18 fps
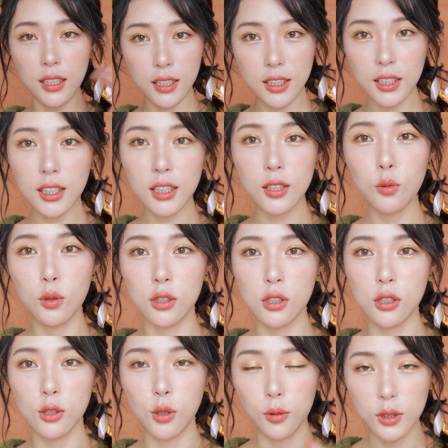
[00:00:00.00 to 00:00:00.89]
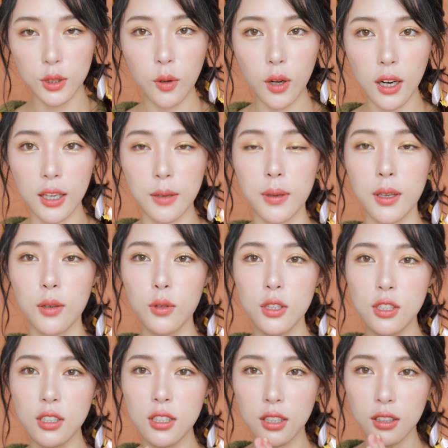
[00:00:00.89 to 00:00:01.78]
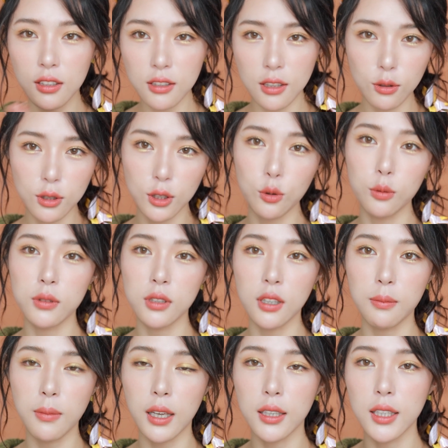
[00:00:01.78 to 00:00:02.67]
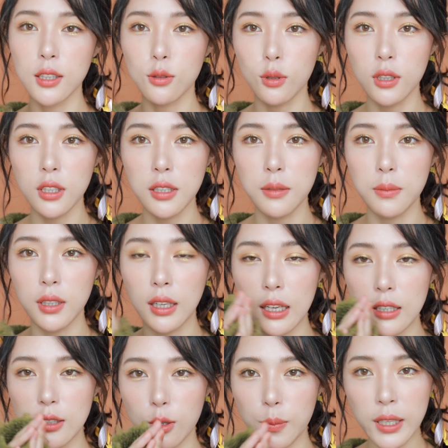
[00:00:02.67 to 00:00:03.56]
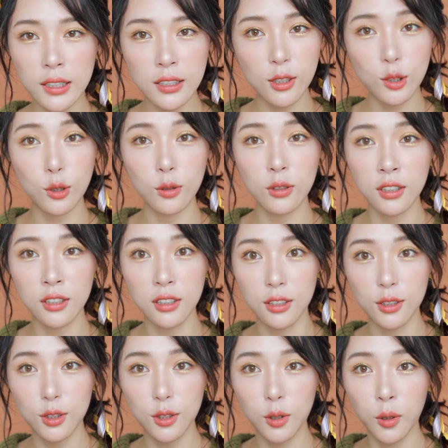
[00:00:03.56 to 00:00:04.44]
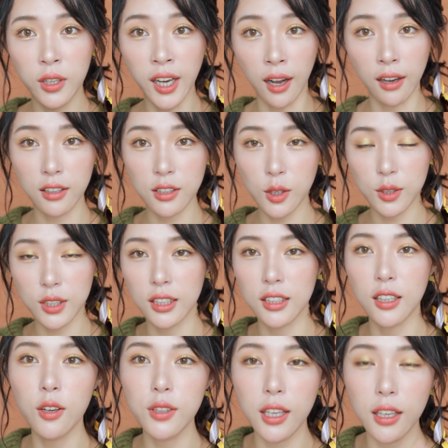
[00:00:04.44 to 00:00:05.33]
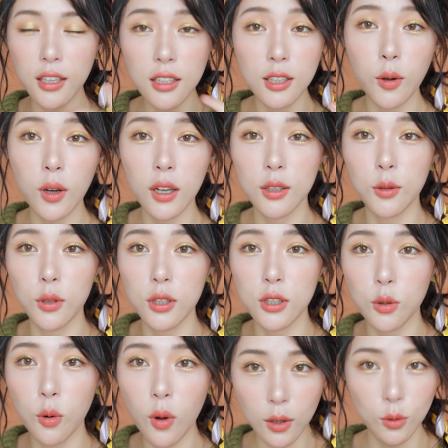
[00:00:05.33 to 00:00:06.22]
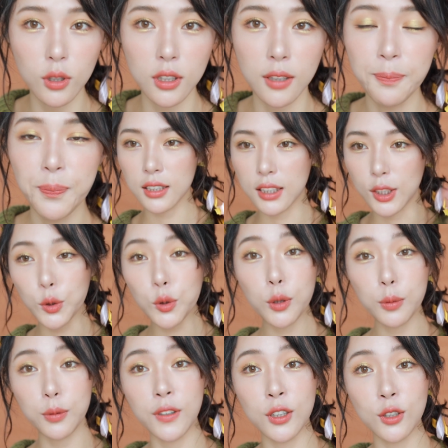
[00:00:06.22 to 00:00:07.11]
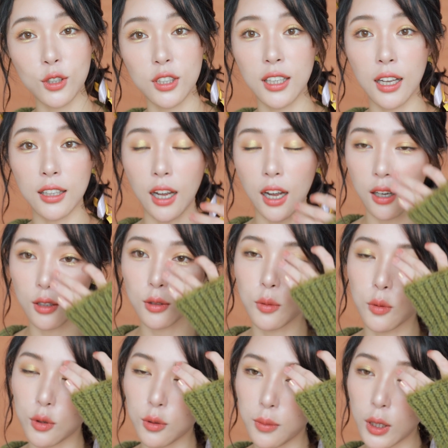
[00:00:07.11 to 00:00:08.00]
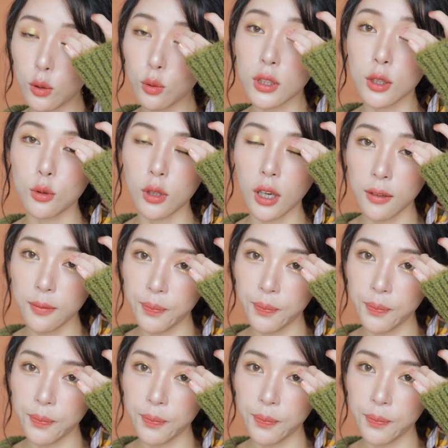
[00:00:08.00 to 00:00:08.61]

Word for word: 但是今天我是重新画了一遍，因为之前那个造型我不是很满意，所以你们看这条片子的时候呢，可能是有两个造型。然后眼影的话呢，我也是换过的，其余的部分都是一样的，啊，我就没录进去了。